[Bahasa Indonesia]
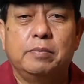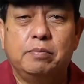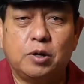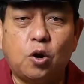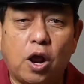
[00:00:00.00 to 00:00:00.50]

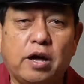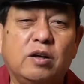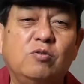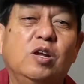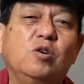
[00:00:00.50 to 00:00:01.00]

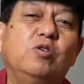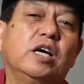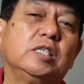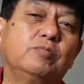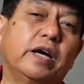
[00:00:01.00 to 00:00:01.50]
menolak
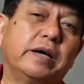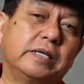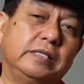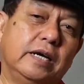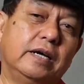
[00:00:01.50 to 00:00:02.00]
Undang-Undang Cipta
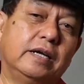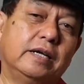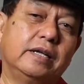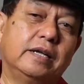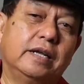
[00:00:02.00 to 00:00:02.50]
Kerja
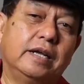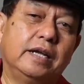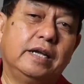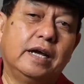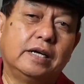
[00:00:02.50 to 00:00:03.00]

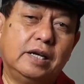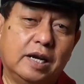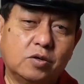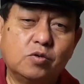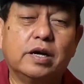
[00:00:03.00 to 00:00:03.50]
yang
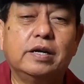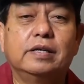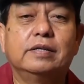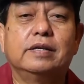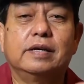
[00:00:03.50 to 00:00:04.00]

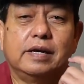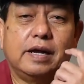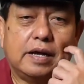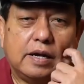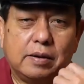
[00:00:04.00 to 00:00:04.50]
dilakukan
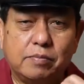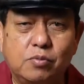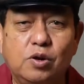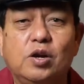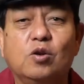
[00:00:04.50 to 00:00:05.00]

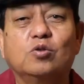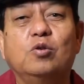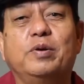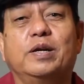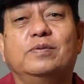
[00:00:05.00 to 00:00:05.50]
bulan
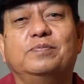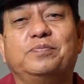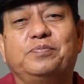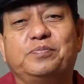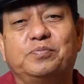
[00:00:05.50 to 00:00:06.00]
Oktober
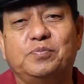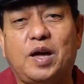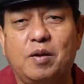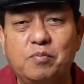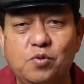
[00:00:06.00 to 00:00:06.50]

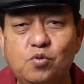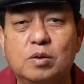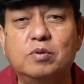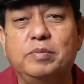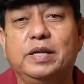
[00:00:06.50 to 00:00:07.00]
dalam
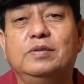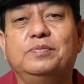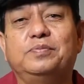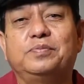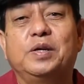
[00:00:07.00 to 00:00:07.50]
dua momen
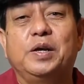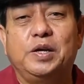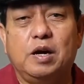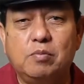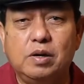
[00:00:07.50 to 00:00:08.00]

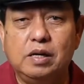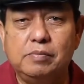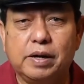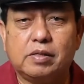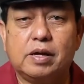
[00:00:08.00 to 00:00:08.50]
yang
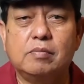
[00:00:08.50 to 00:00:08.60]
melibatkan